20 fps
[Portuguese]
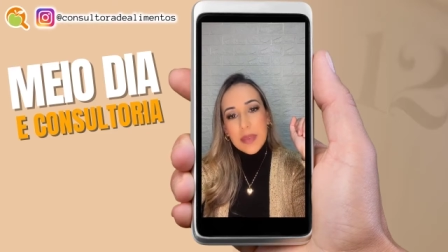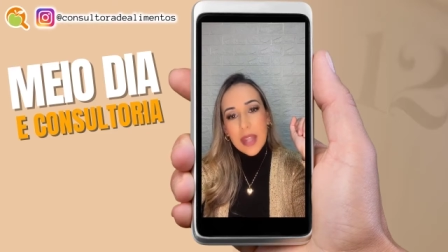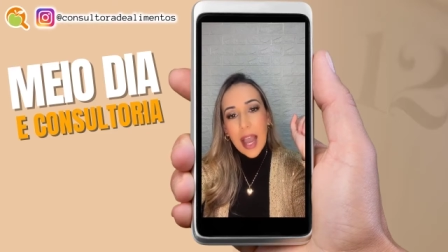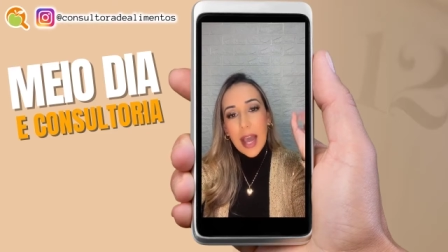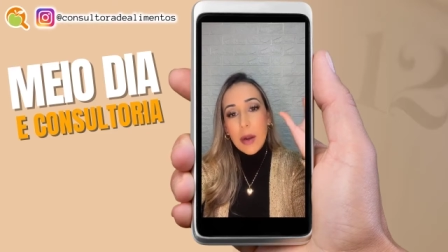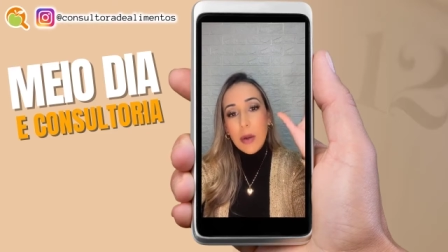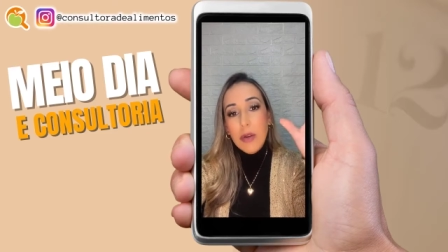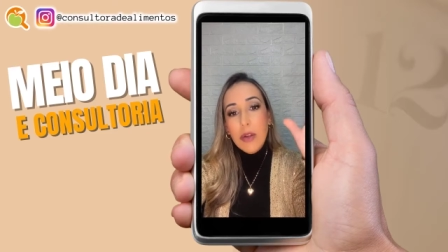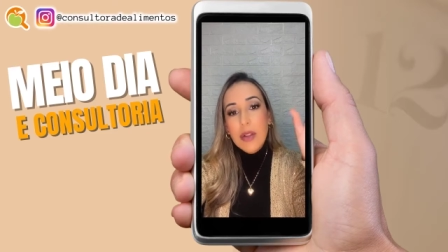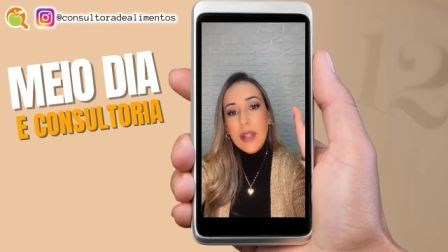
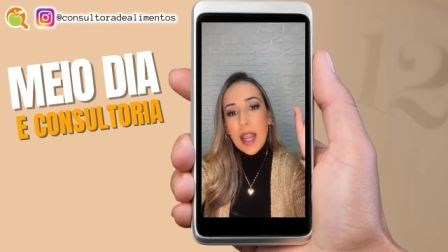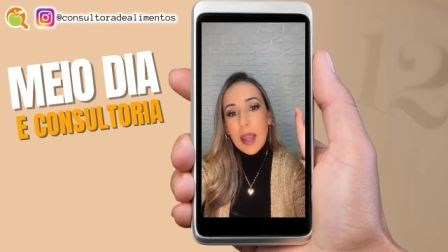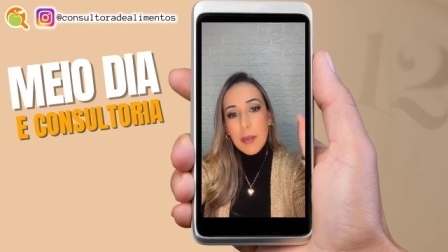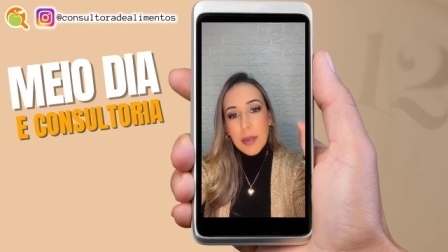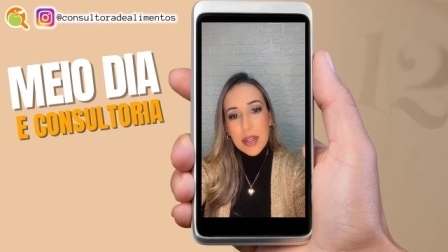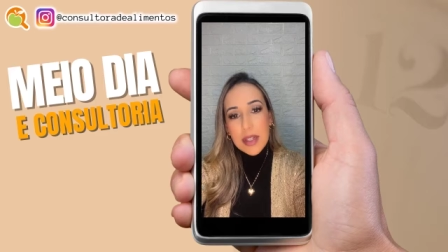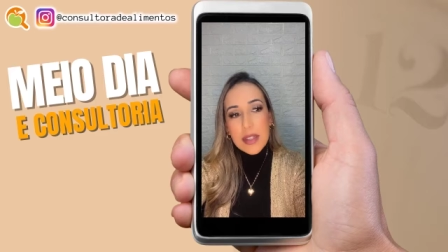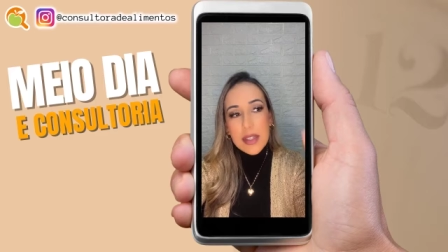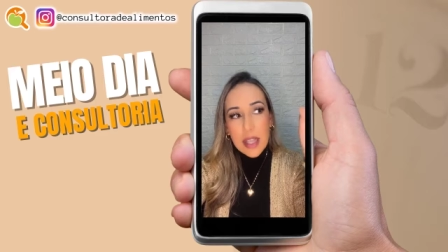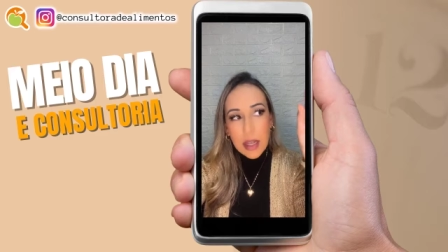Tá? Aluno da
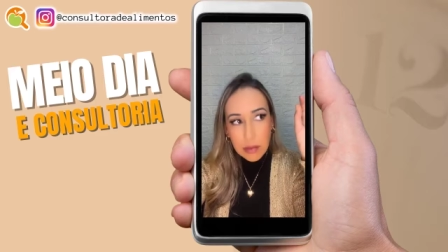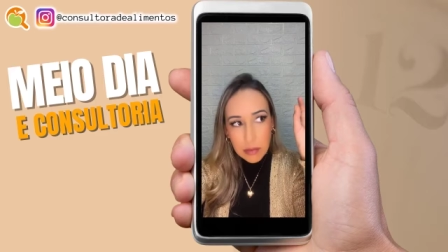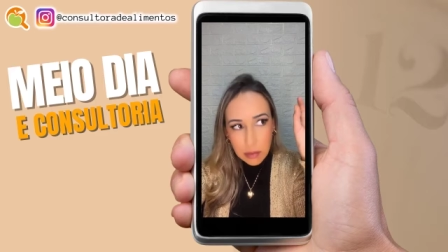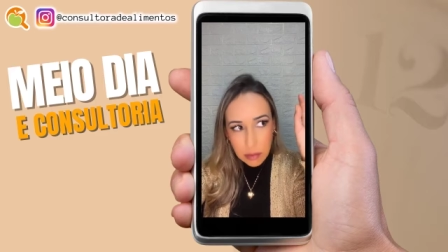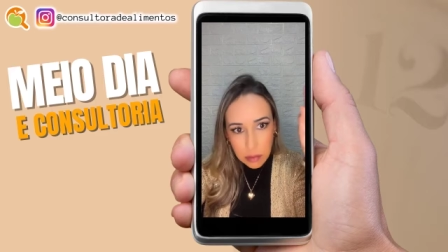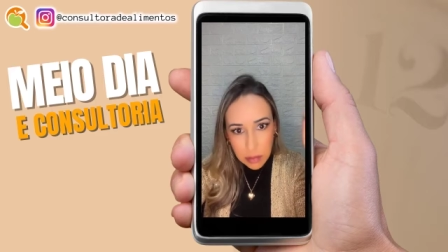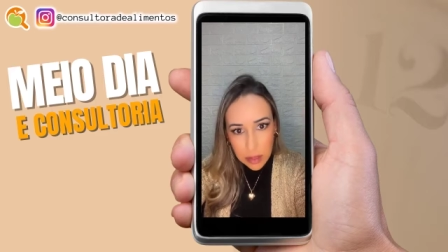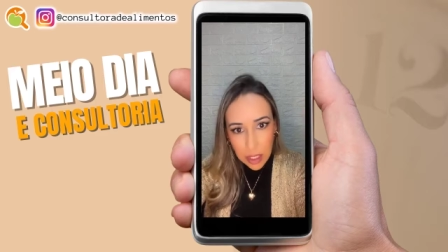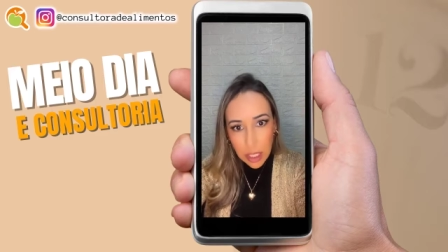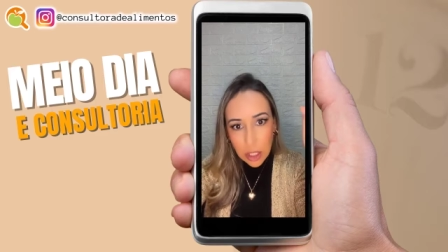
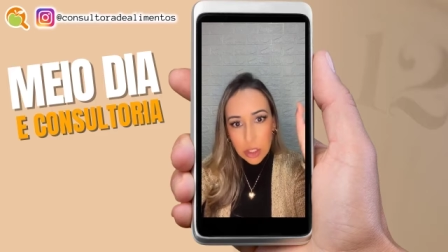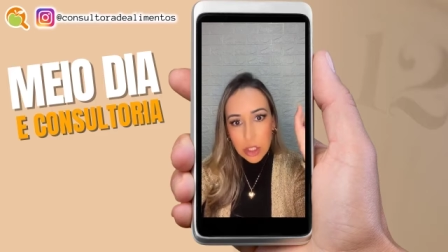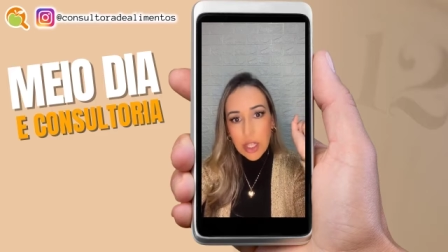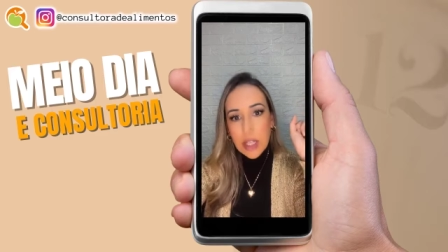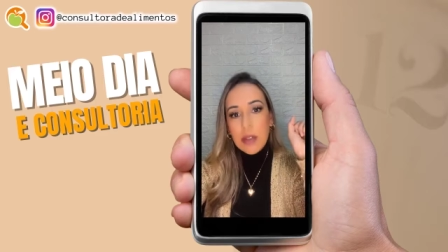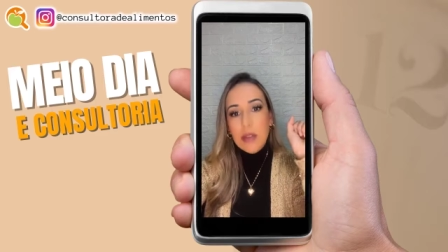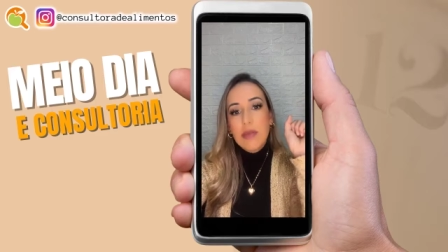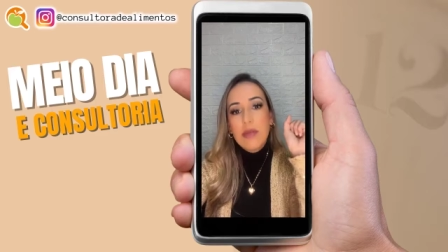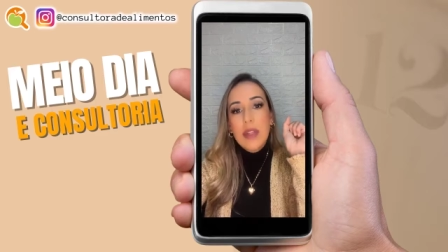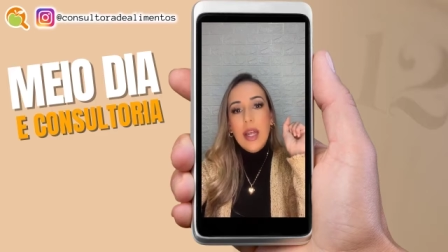imersão,
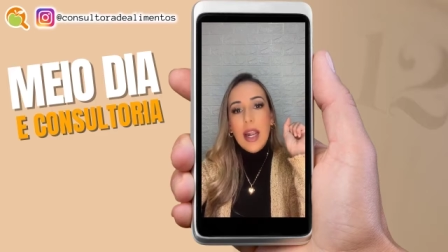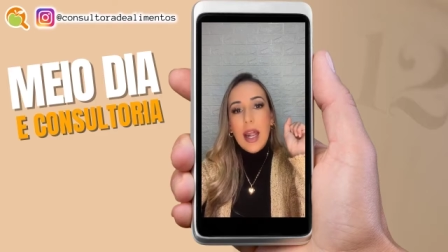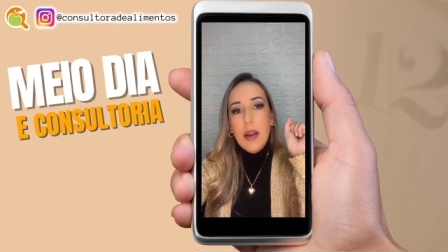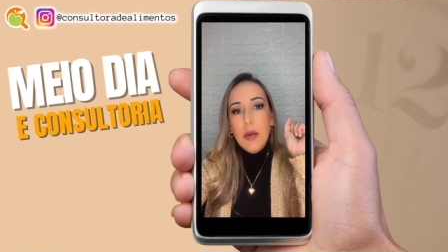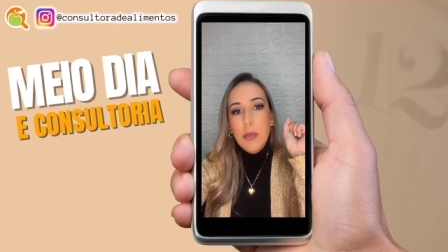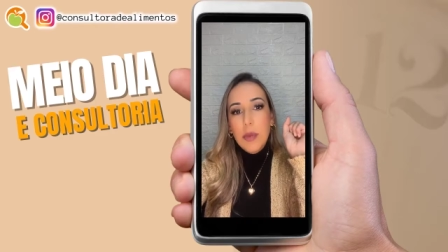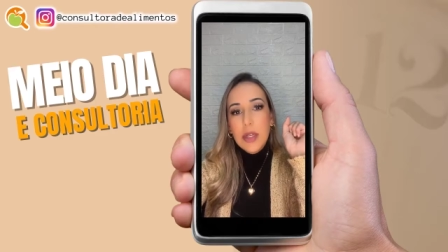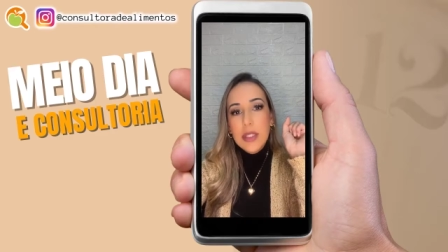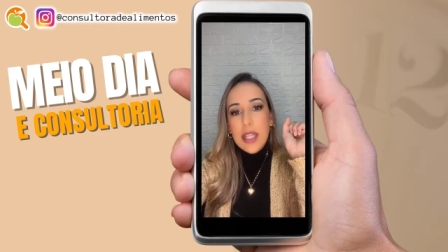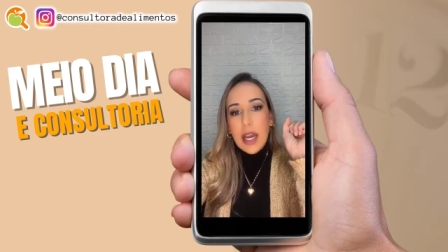deixa a dúvida lá
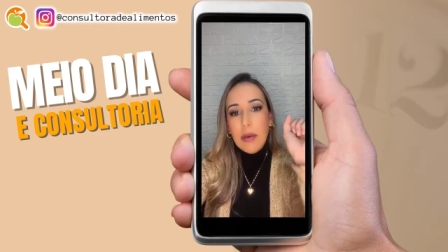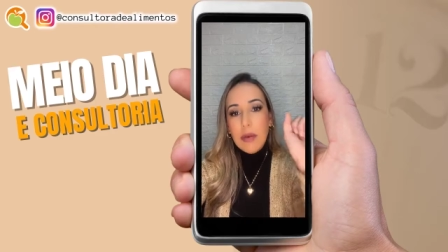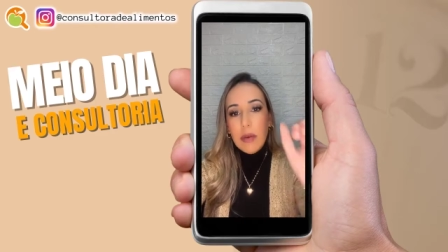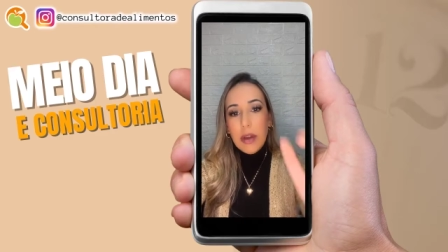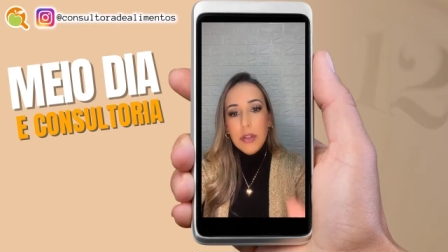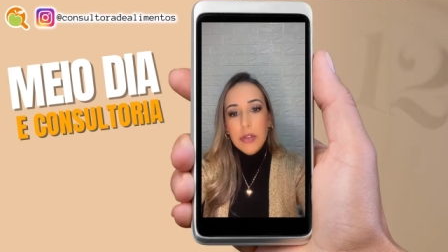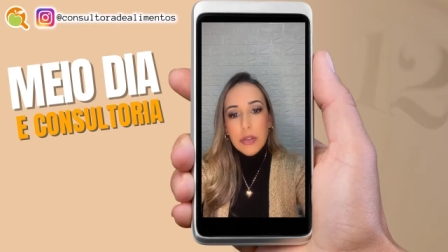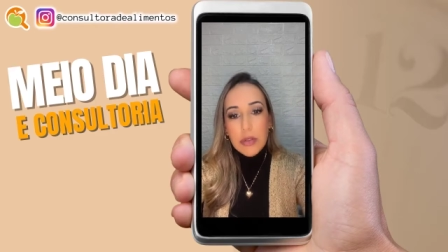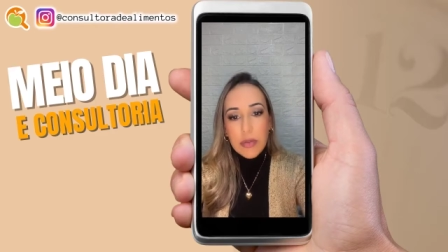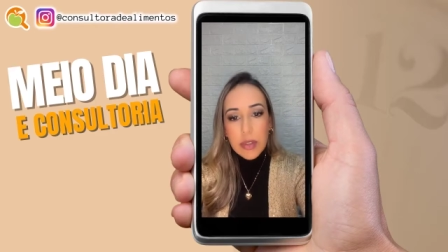no portal
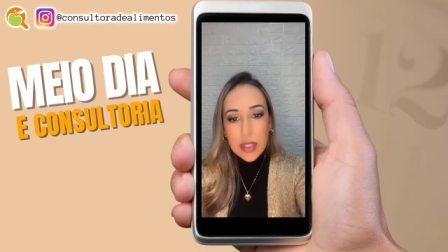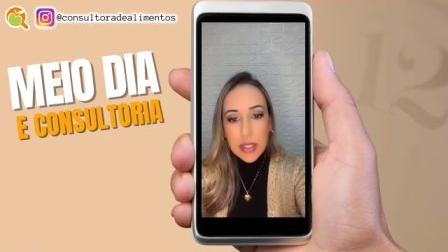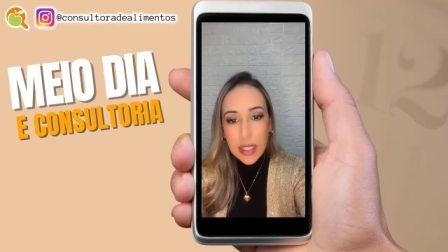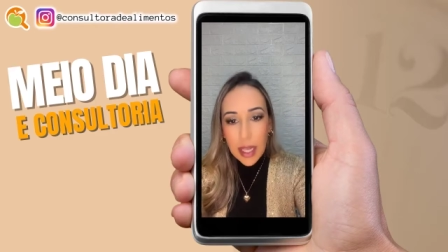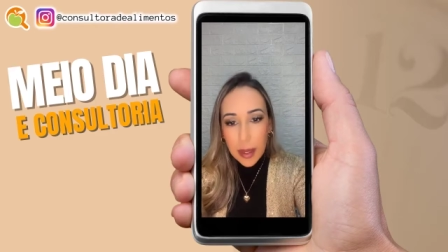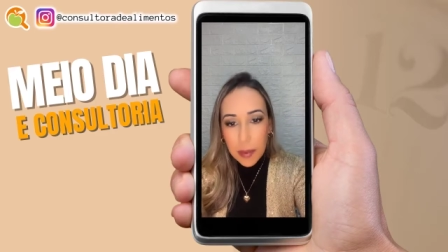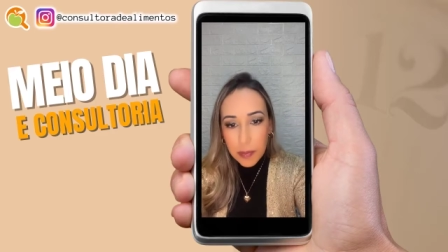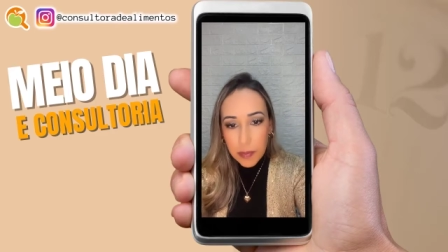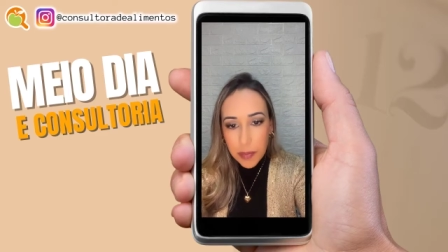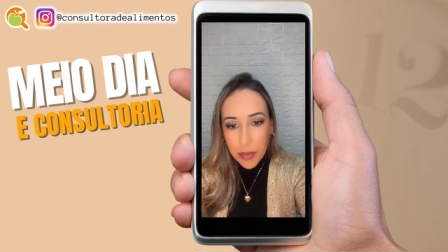que eu ajudo
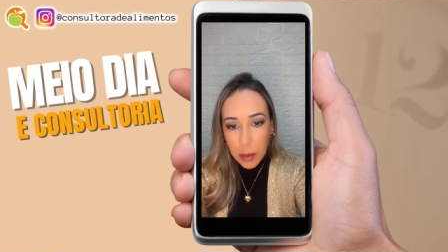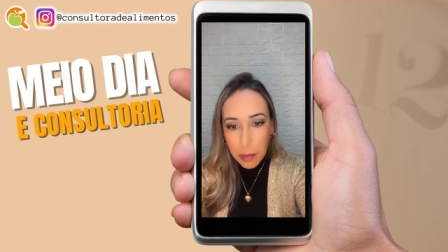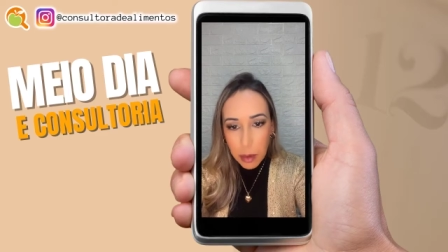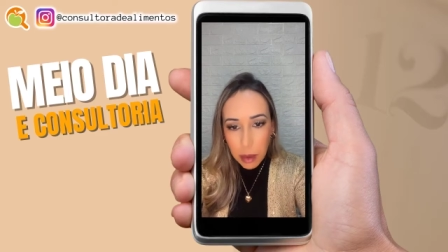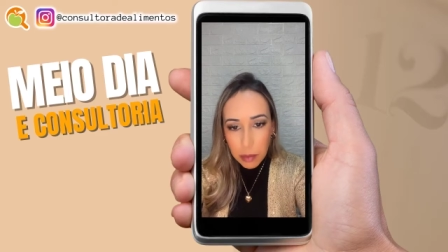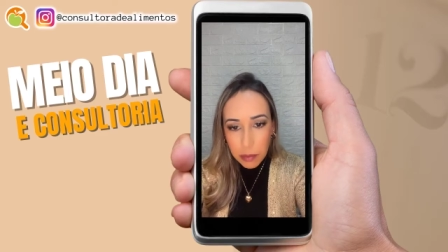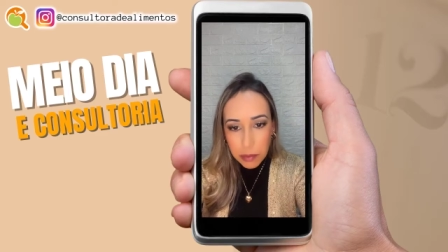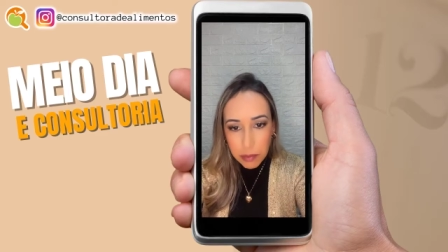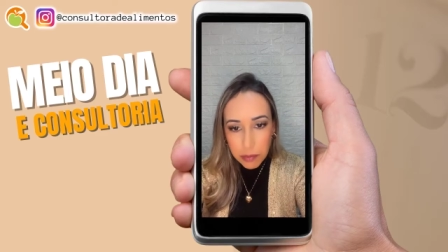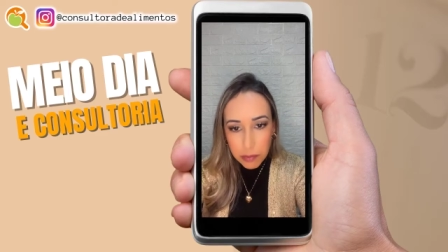você, tá
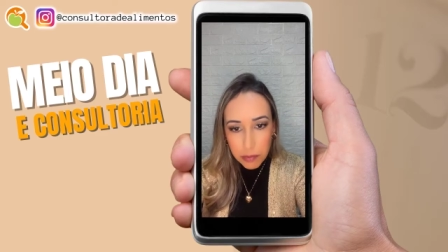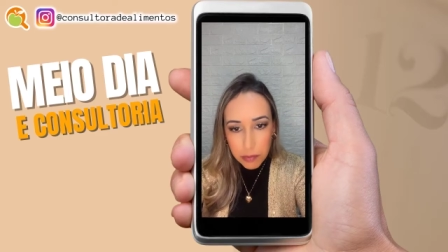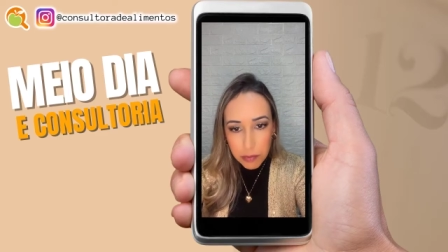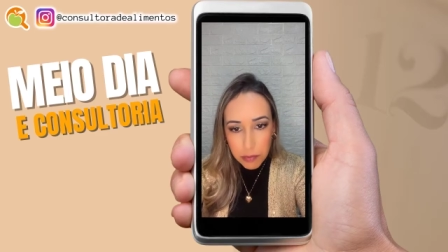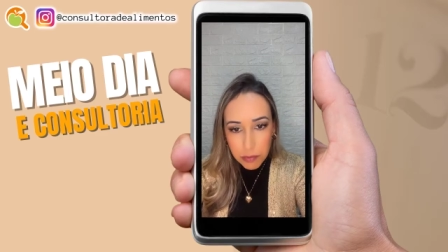bom?